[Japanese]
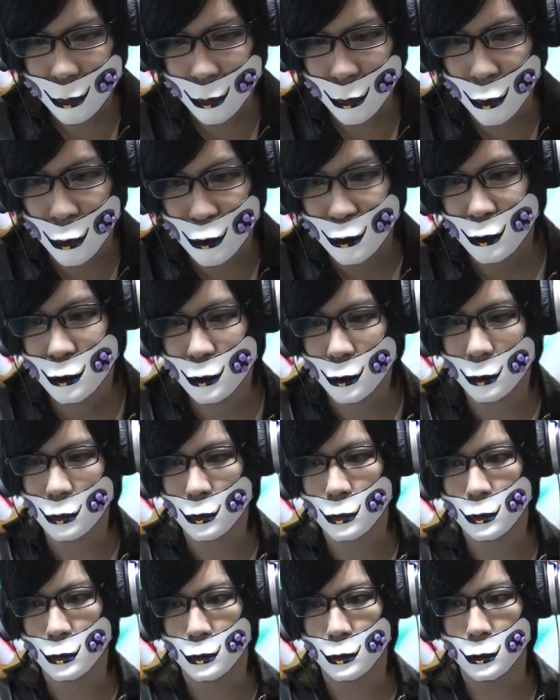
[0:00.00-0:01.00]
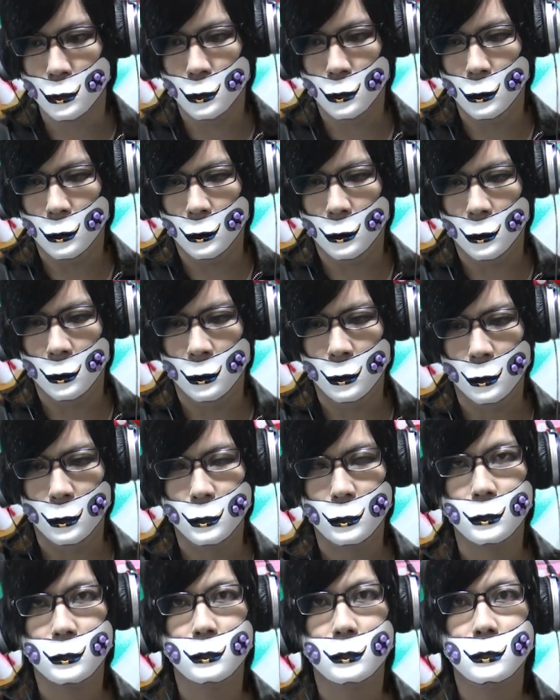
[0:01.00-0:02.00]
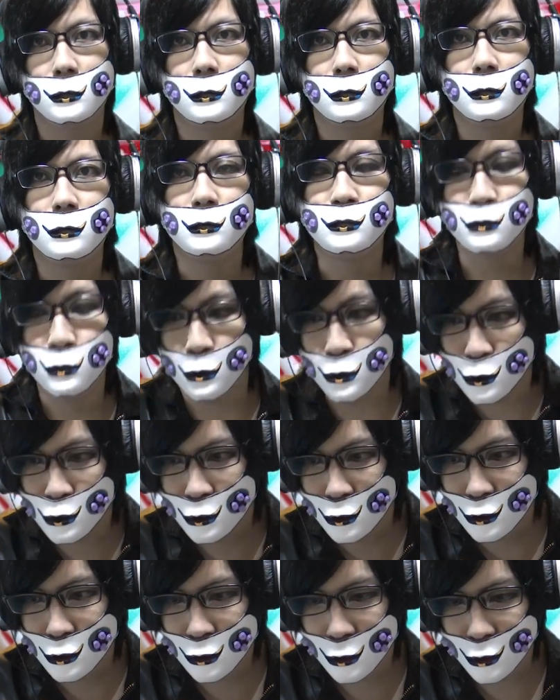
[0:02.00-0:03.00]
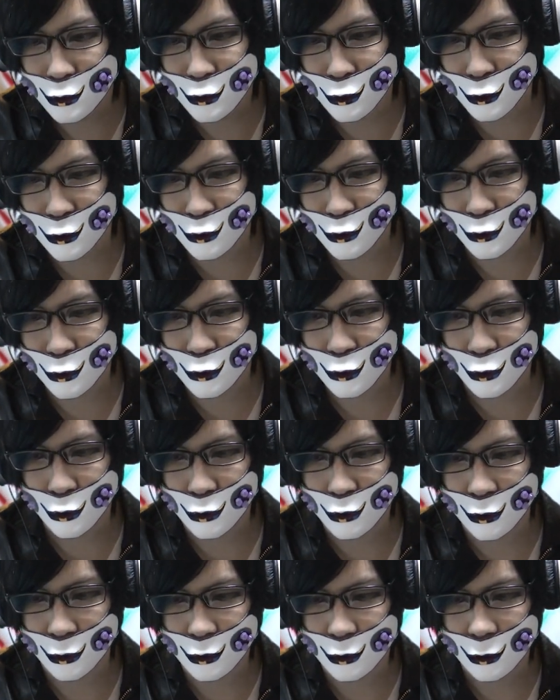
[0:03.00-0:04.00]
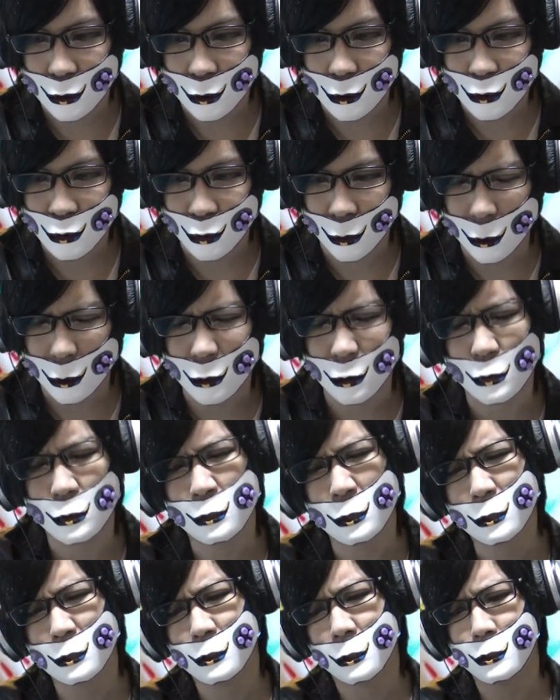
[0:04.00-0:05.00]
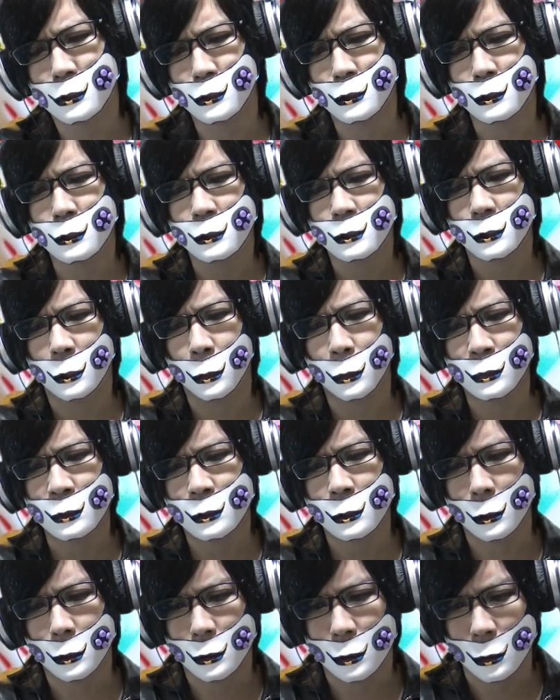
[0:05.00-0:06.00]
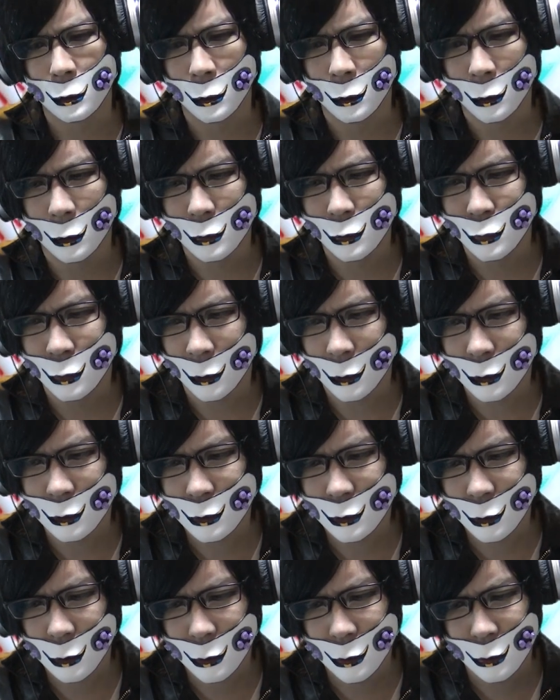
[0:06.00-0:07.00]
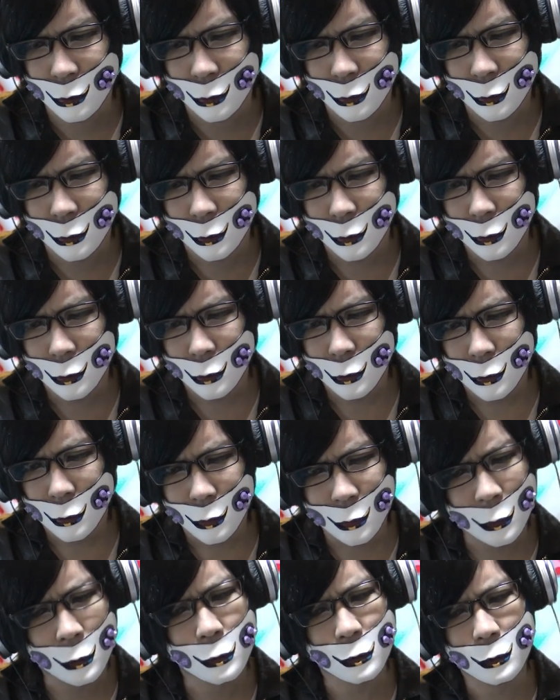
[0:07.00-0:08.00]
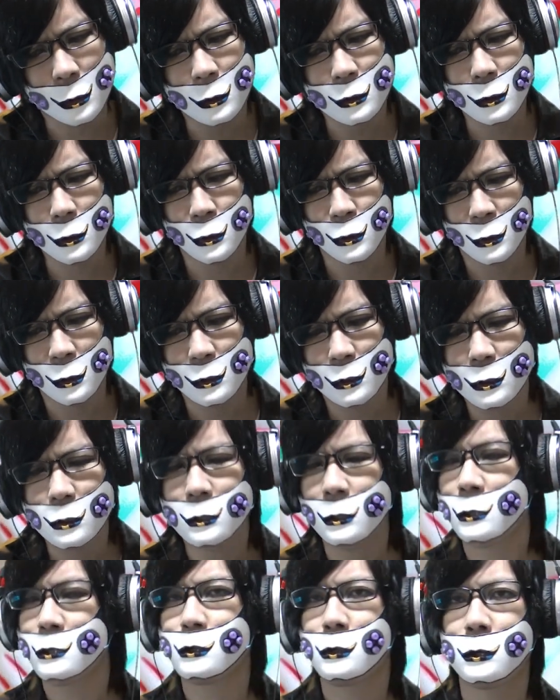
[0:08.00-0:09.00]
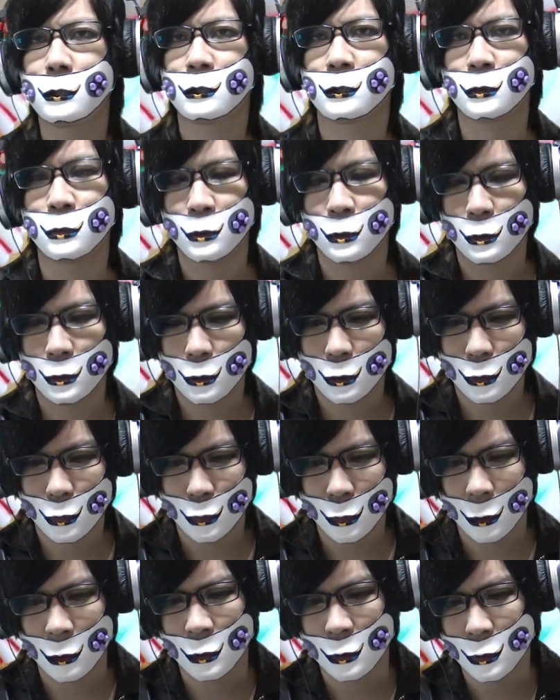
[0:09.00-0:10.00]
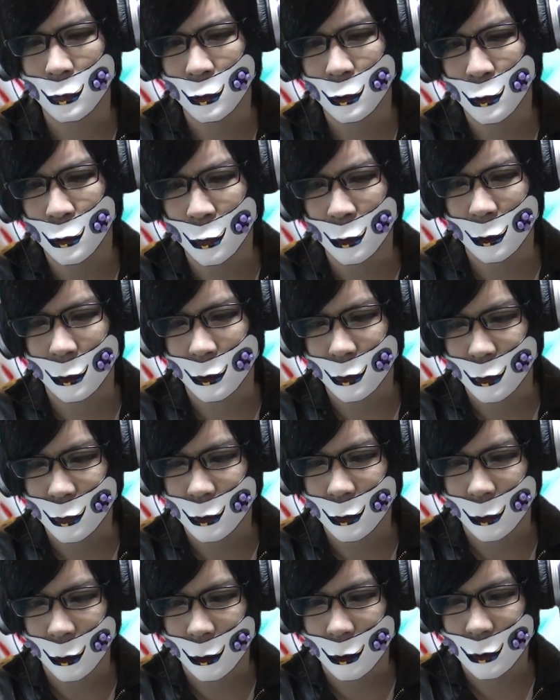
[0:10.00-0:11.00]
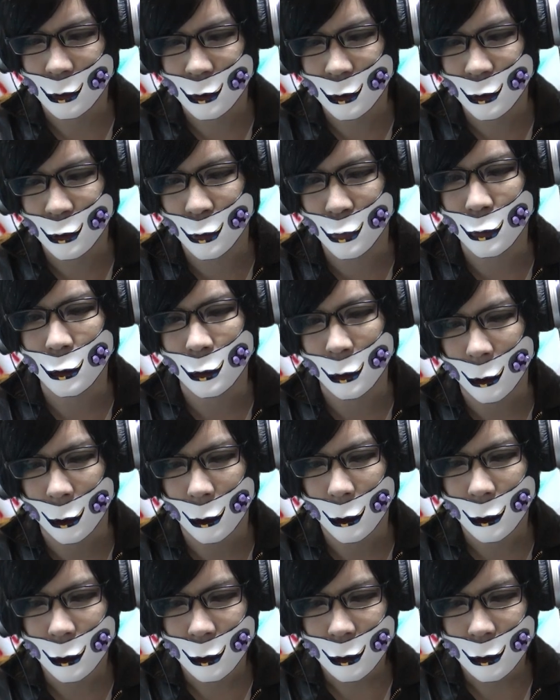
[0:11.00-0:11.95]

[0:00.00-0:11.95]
惜しかったよしよしよしよしよしよし。違う、あ、231しかアップしなかったか。あ、でも7000、まあ、7500以内には組み、まあ、踏み込めたっていうかね、食い込めた。